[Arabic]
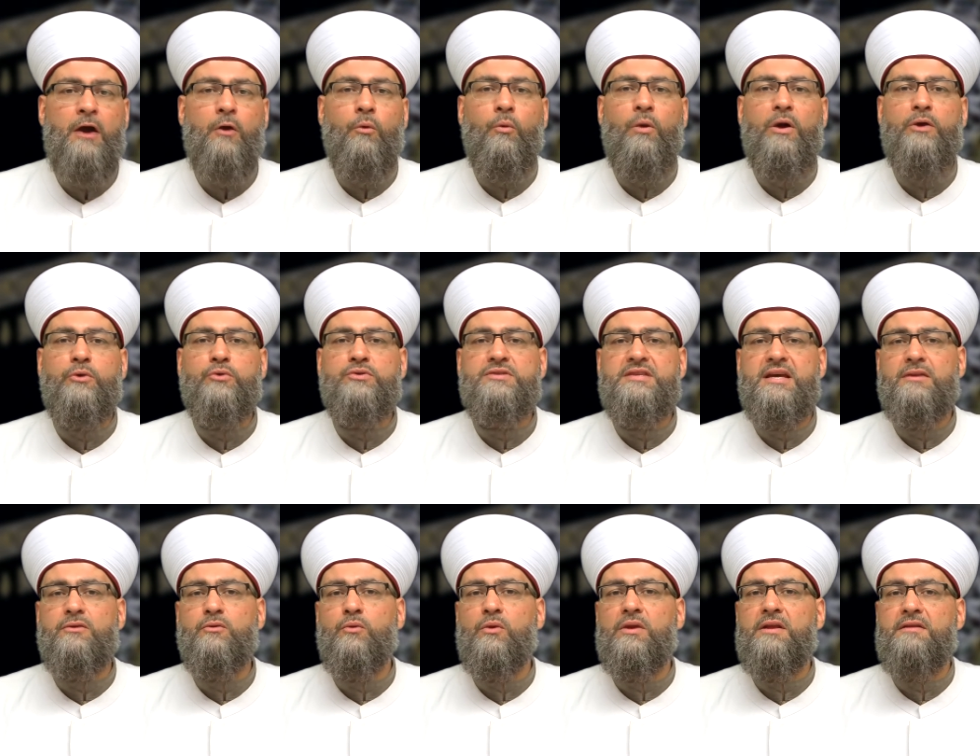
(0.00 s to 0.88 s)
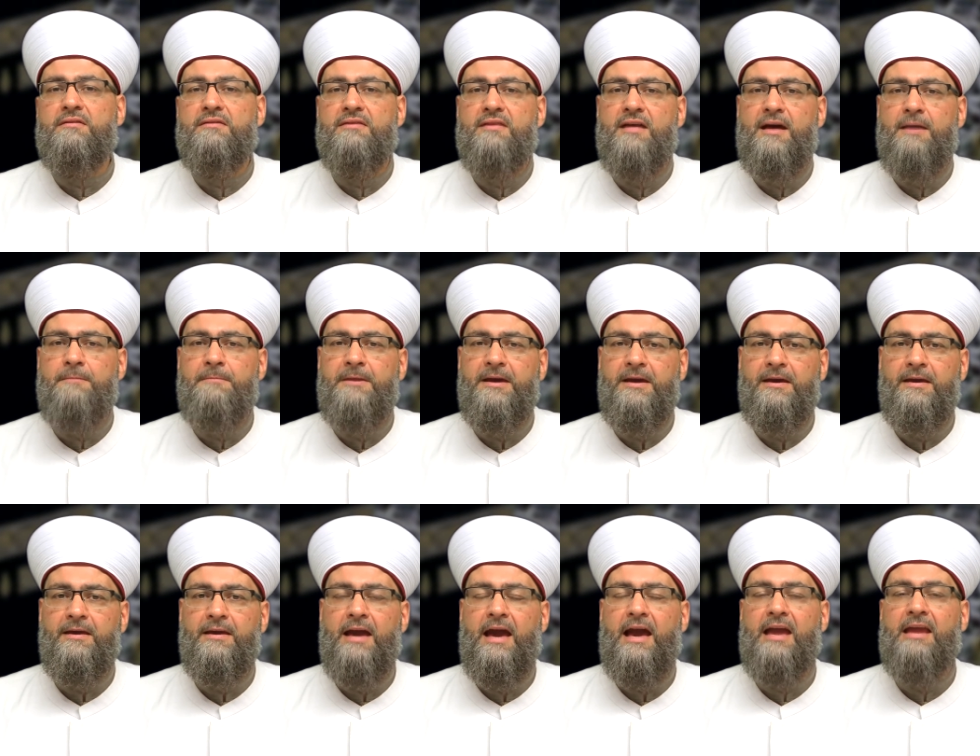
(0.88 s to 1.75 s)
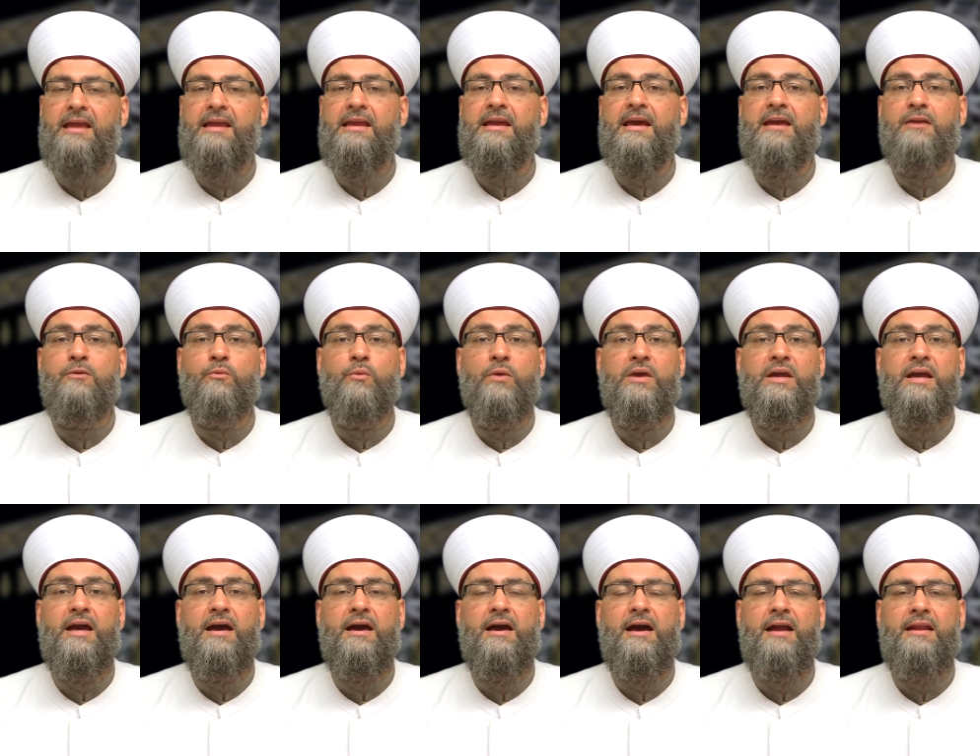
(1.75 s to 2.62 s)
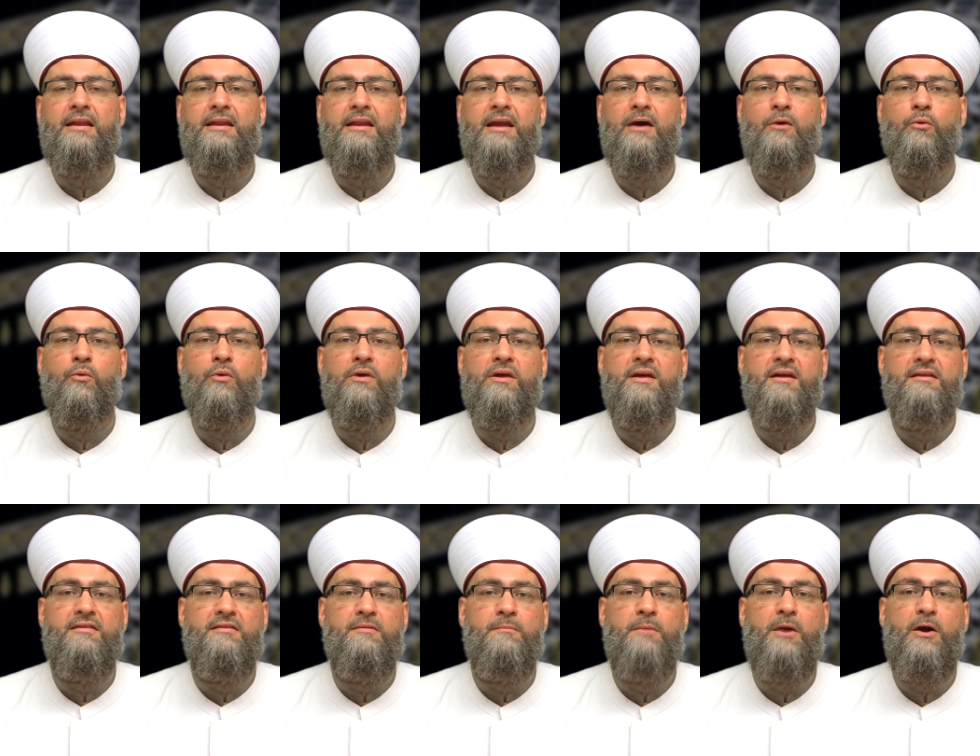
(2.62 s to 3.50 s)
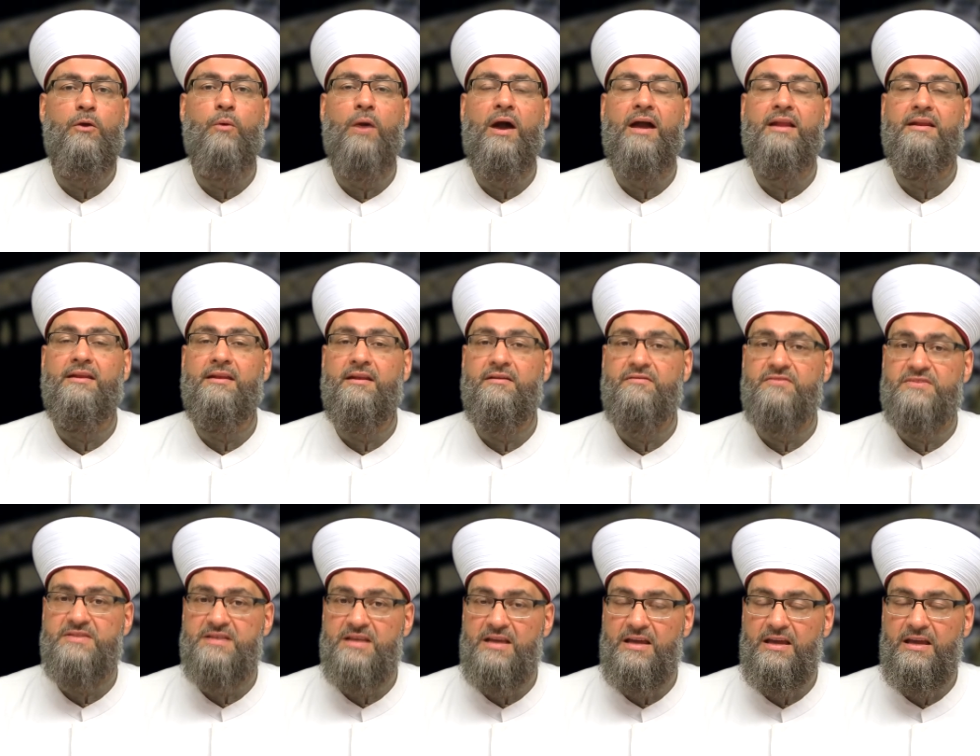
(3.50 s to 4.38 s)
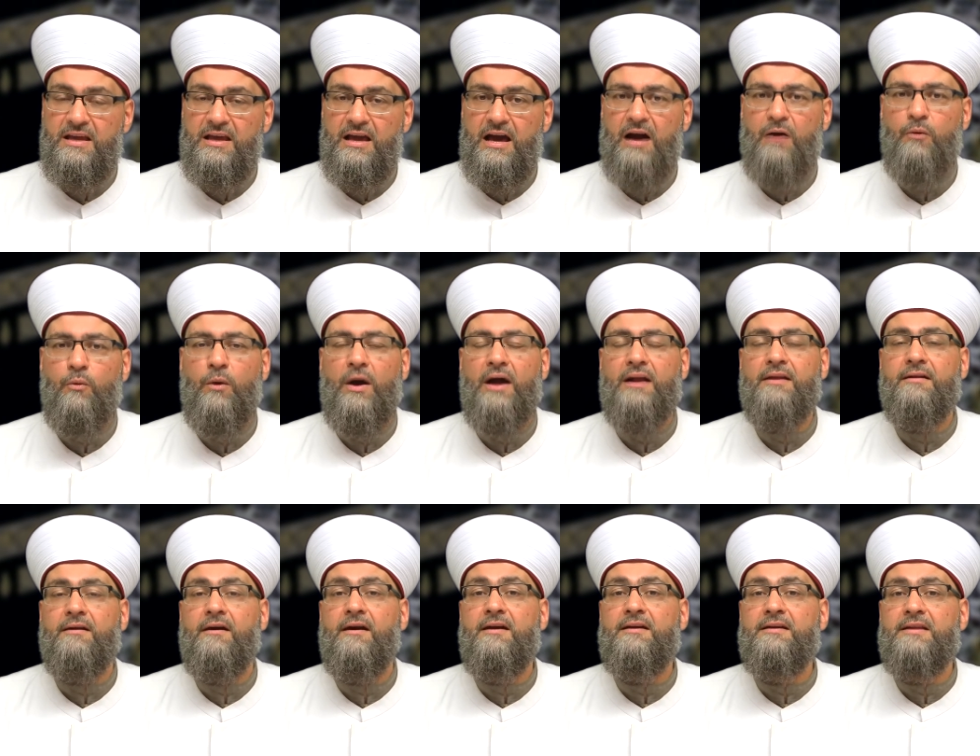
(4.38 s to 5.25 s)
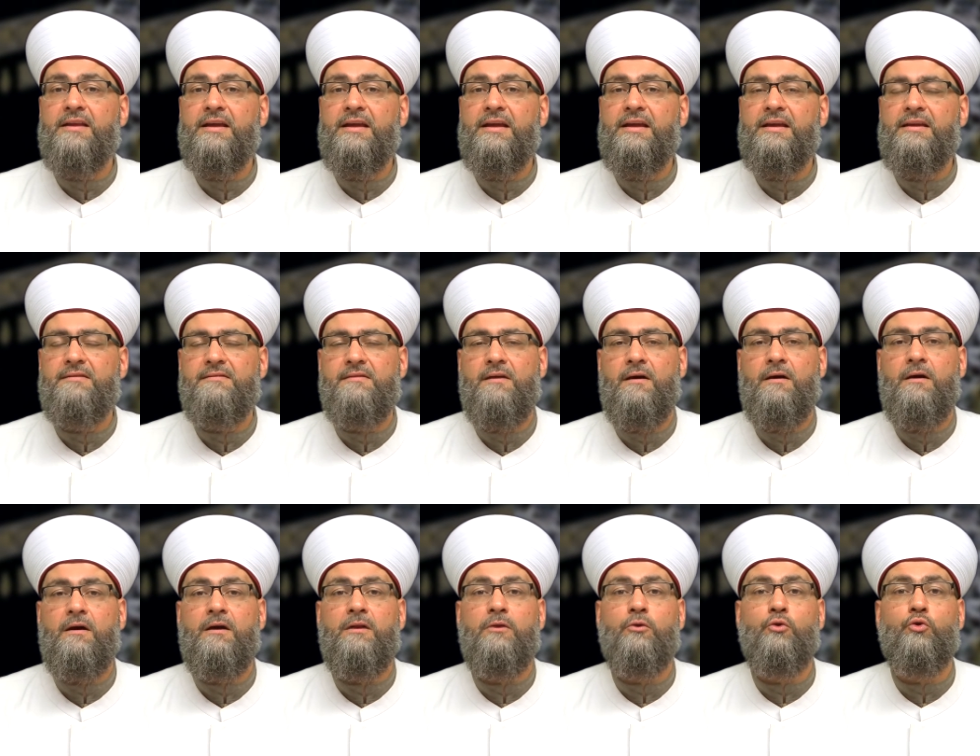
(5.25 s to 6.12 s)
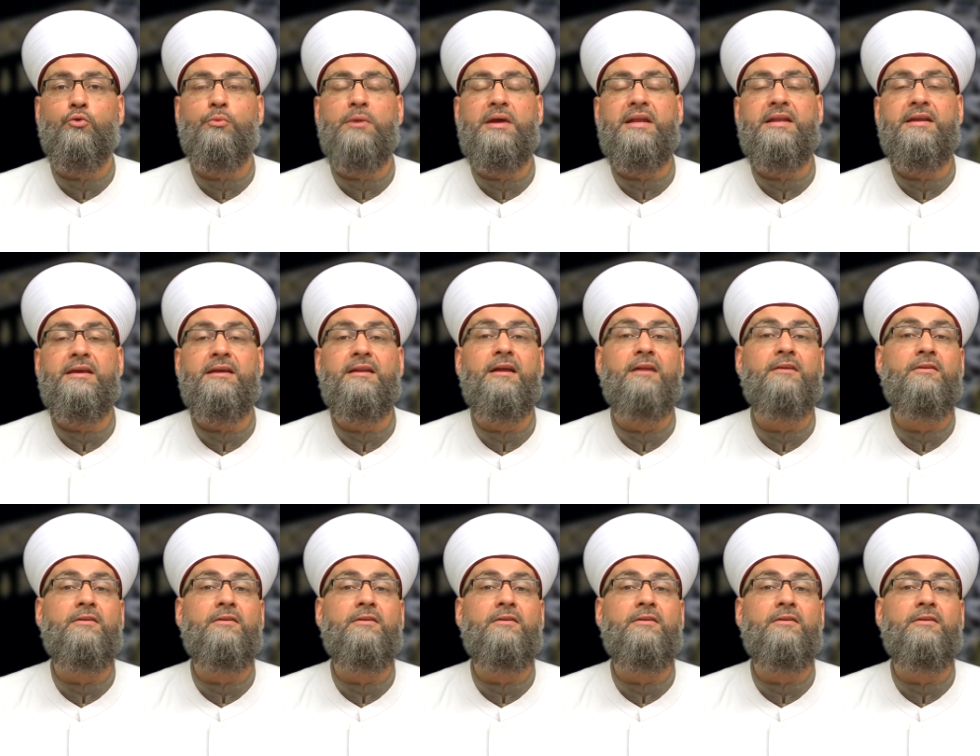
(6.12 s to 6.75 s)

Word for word: ويسن للذابح أن ينوي أنه يذبح عن نفسه أو عن غيره تقربا إلى